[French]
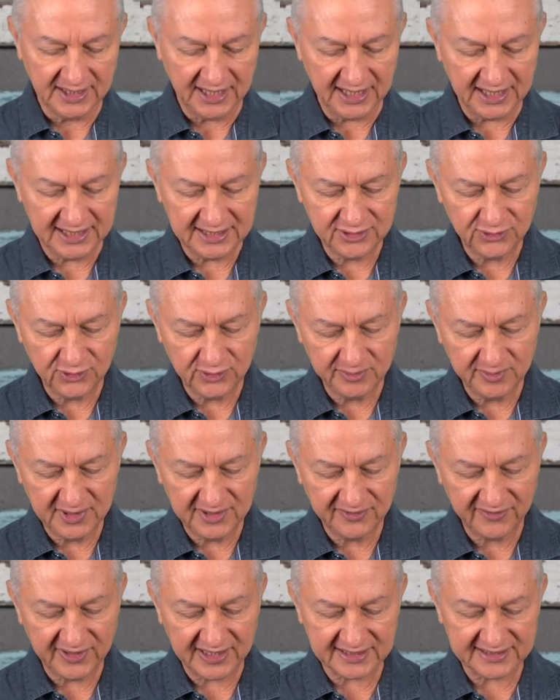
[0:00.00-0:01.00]
un de
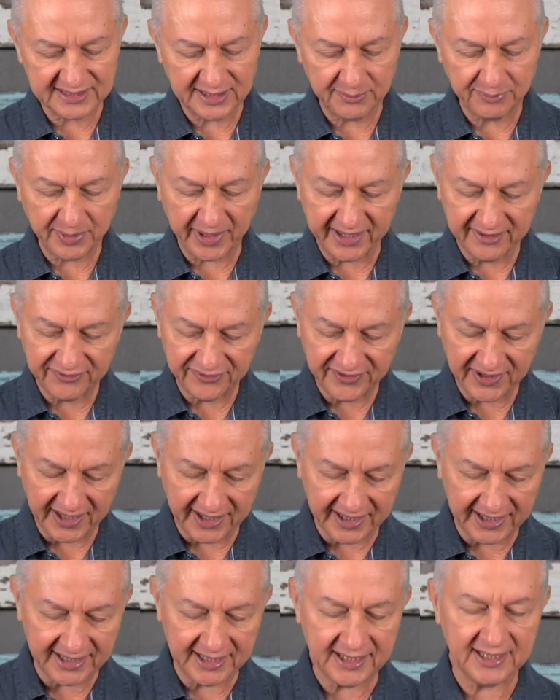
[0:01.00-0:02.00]
mes versets
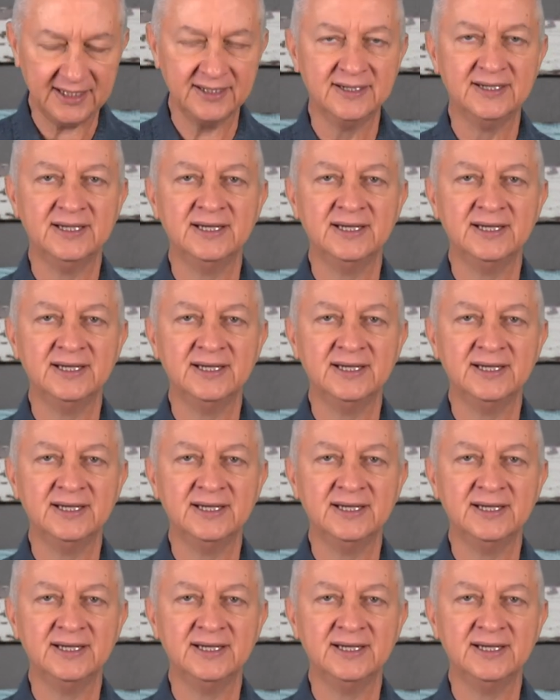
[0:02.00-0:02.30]
préférés